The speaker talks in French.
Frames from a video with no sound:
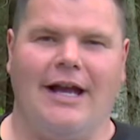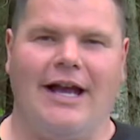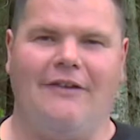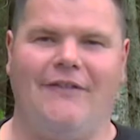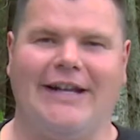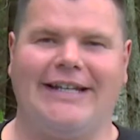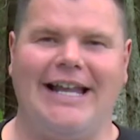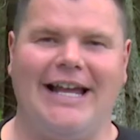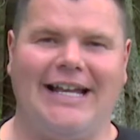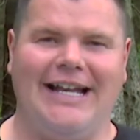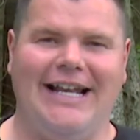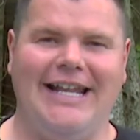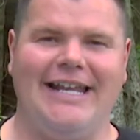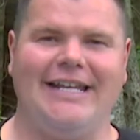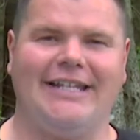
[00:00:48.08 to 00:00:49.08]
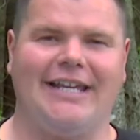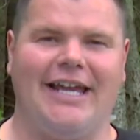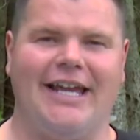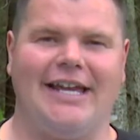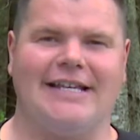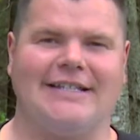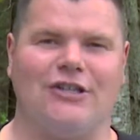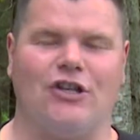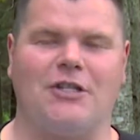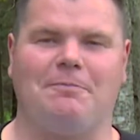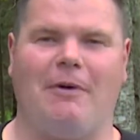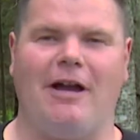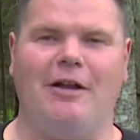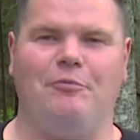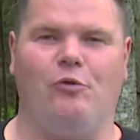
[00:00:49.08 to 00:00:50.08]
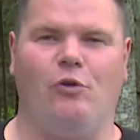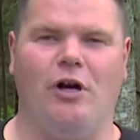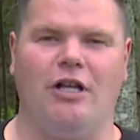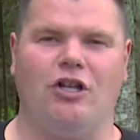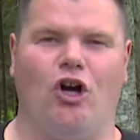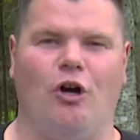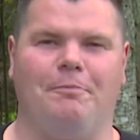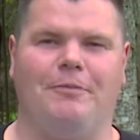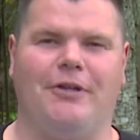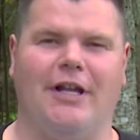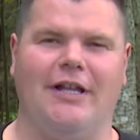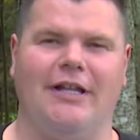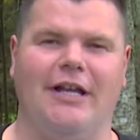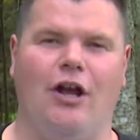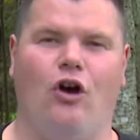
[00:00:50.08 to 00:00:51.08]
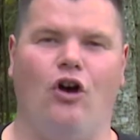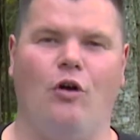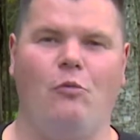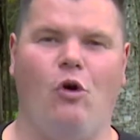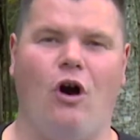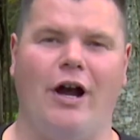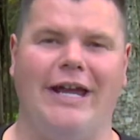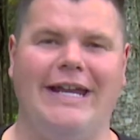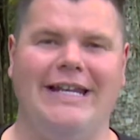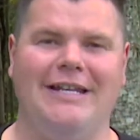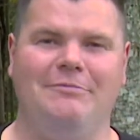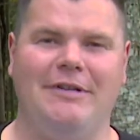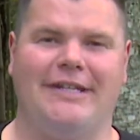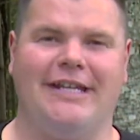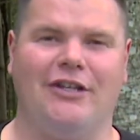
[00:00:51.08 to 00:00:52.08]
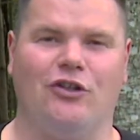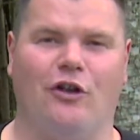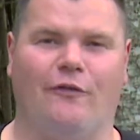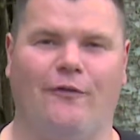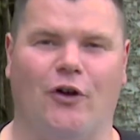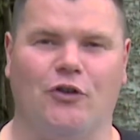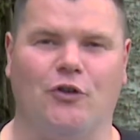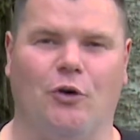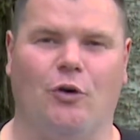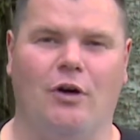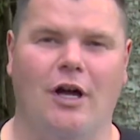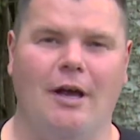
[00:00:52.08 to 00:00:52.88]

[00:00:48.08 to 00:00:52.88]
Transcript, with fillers: Avec la Link S de SpyPoint, obtenez un mois illimité de photos.